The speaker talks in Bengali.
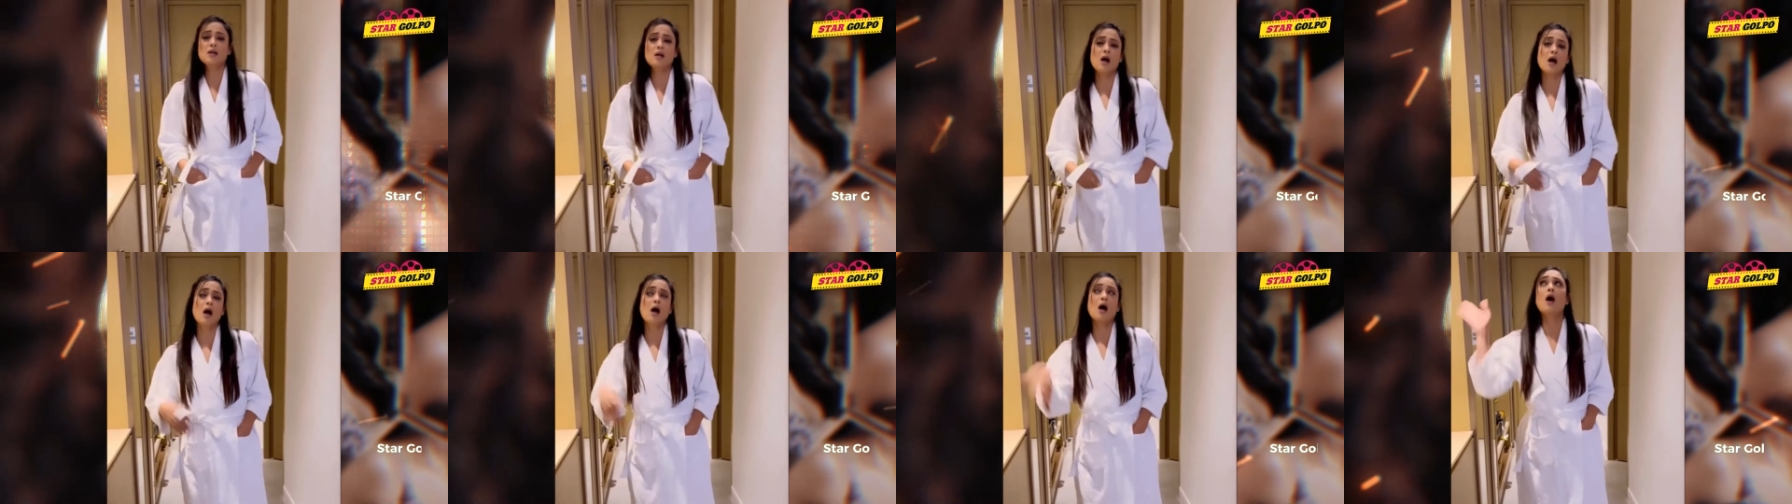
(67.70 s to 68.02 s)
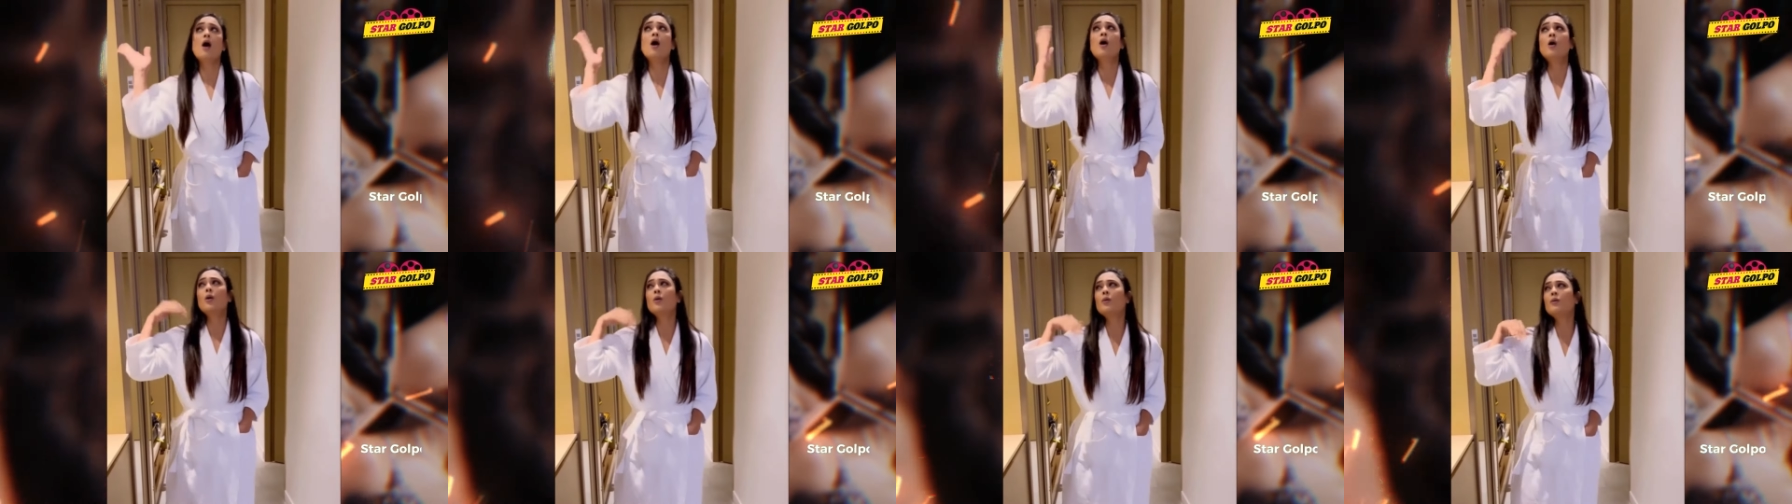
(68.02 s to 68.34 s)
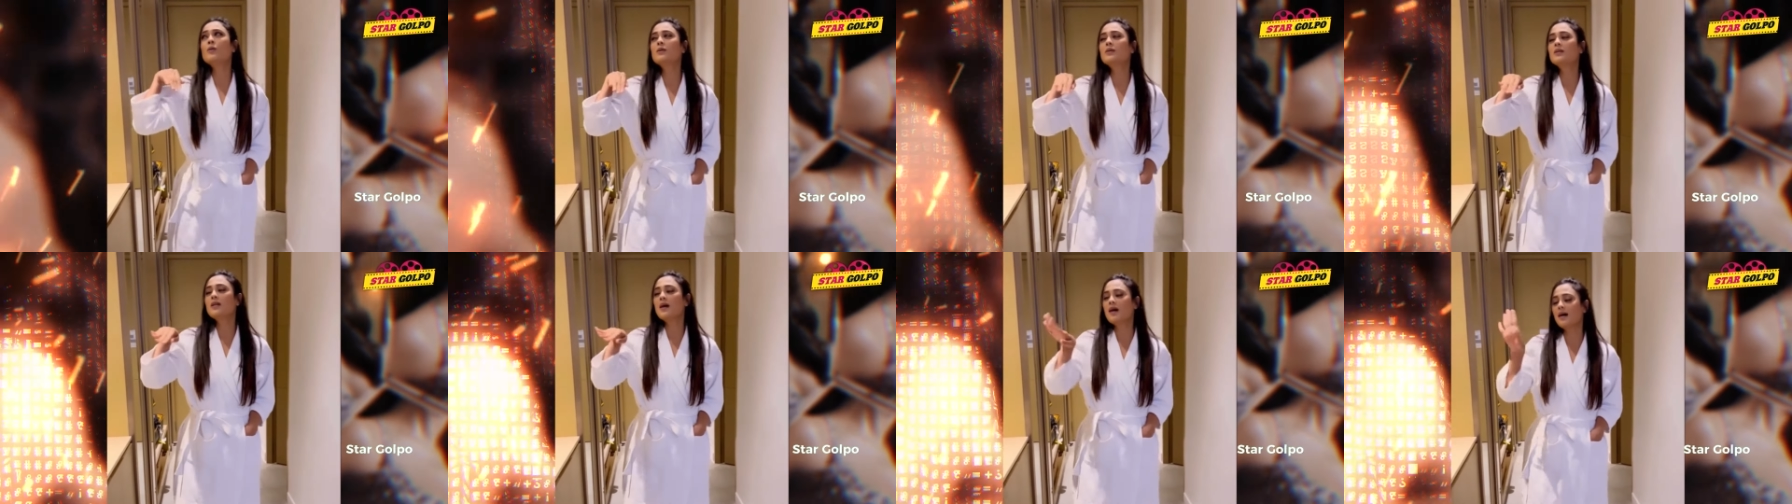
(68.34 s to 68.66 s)
তার ওই ছবির
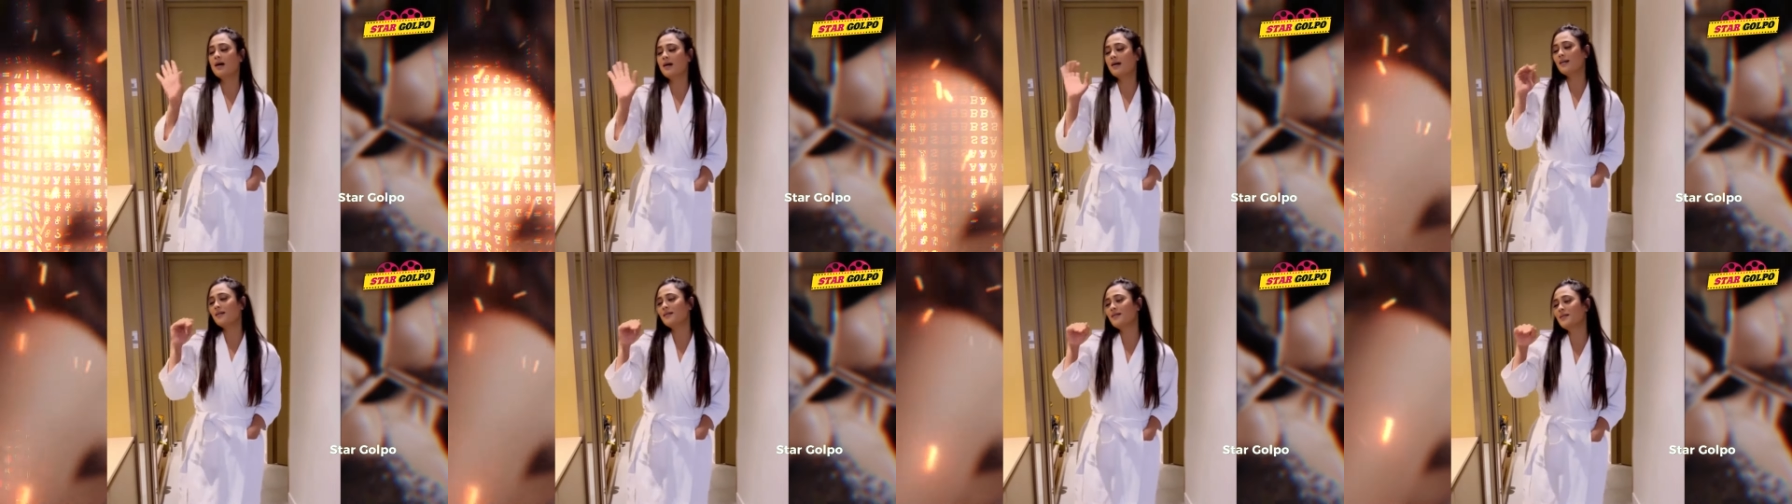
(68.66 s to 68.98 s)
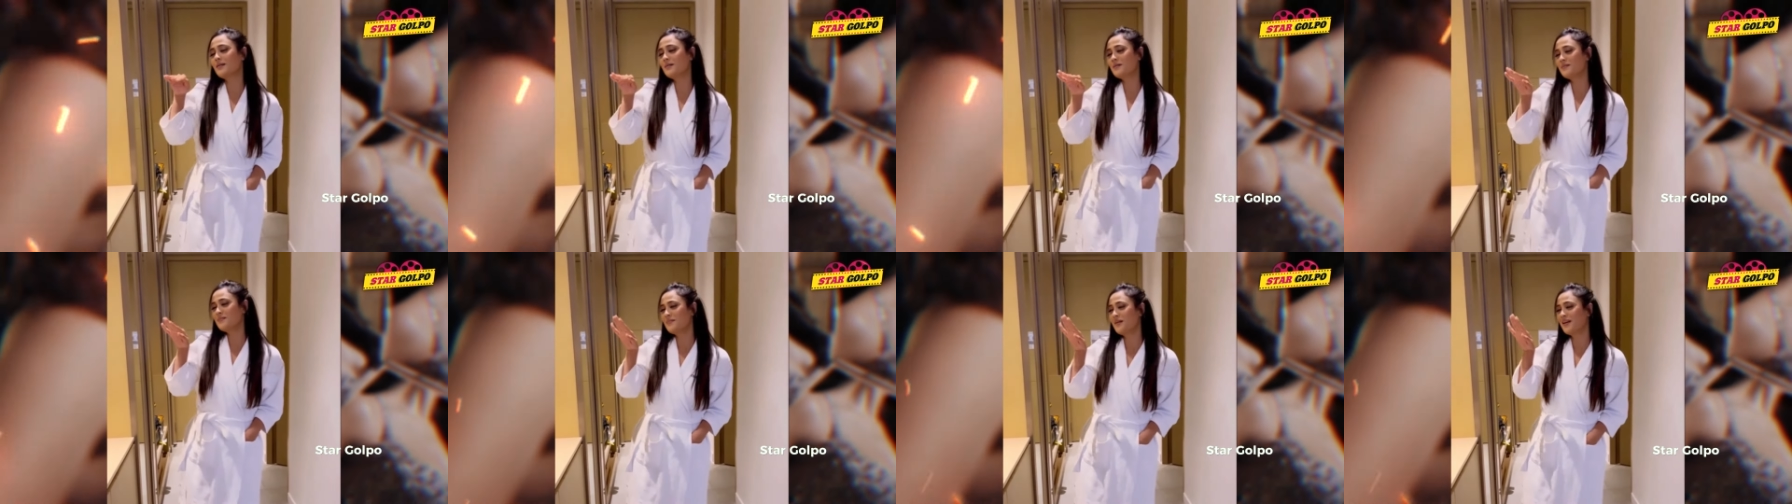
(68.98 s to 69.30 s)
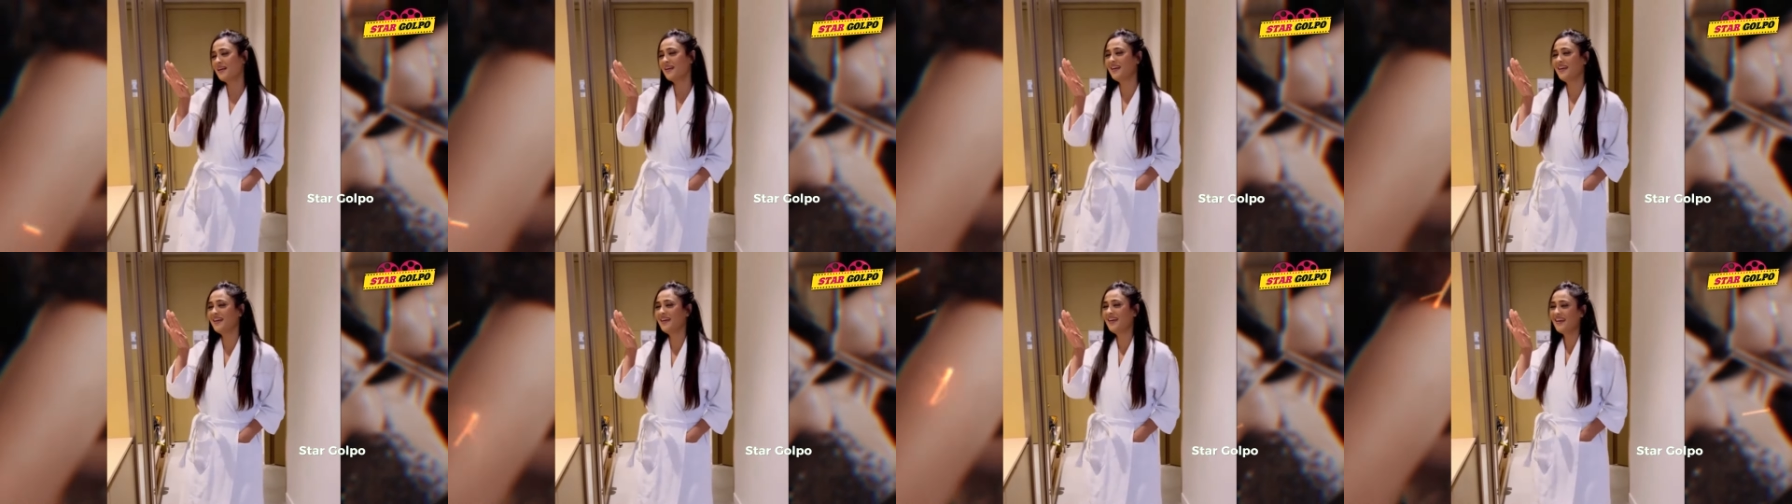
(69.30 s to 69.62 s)
নিচের ক্যাপশনে যোগ
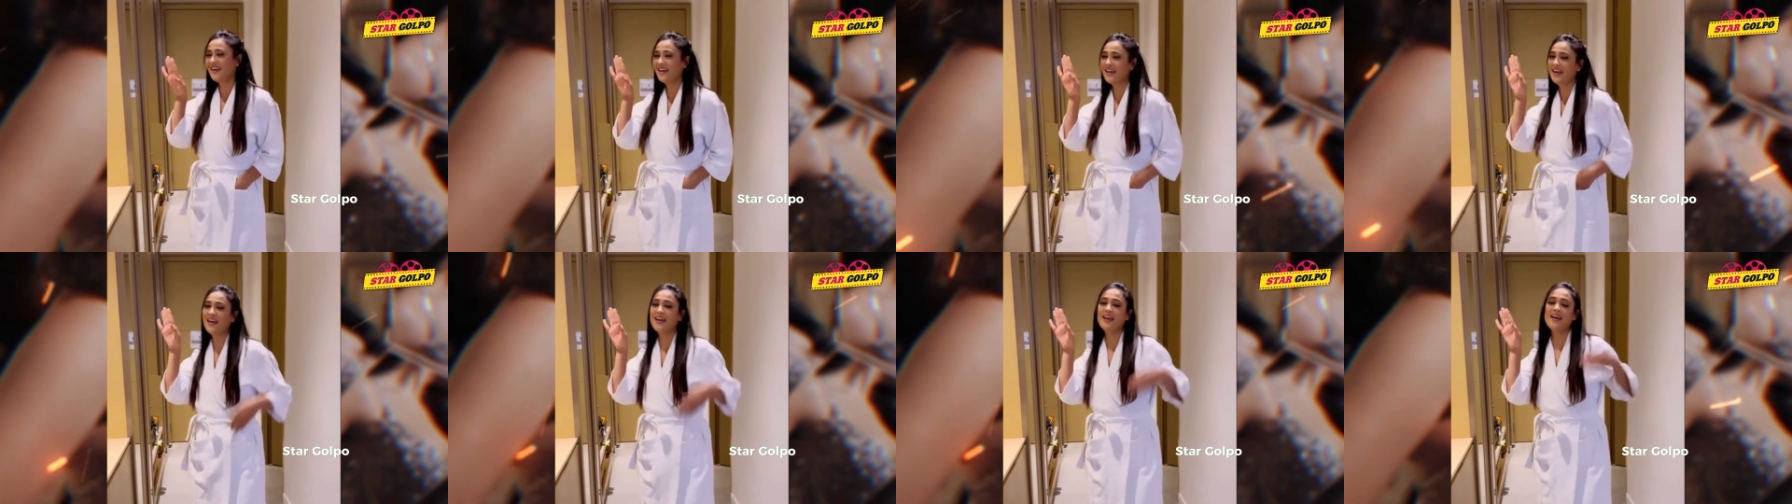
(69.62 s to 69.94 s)
করে দেয়